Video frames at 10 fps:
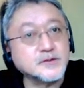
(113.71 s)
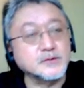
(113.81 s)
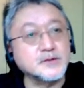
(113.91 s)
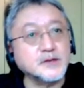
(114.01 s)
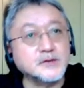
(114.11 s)

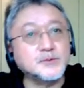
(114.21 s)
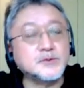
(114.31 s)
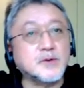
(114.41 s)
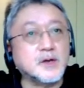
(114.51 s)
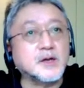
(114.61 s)
存在という
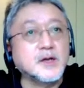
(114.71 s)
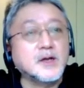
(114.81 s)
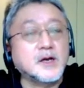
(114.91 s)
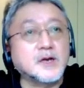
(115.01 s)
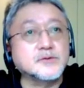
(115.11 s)
ものは、
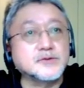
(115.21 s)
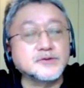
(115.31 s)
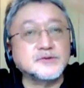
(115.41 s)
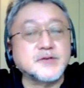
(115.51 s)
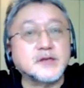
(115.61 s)
あの、
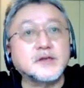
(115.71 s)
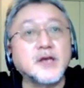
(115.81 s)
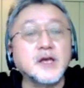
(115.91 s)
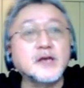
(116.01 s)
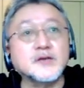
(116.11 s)
種々雑
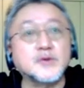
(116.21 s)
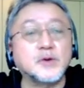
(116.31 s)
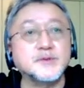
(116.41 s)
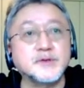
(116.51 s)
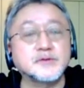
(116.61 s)
多な変化
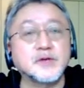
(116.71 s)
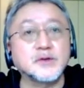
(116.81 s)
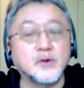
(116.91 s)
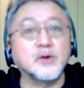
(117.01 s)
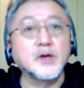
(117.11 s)
層は見せる
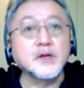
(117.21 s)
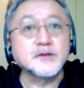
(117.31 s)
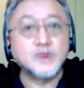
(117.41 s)
けど、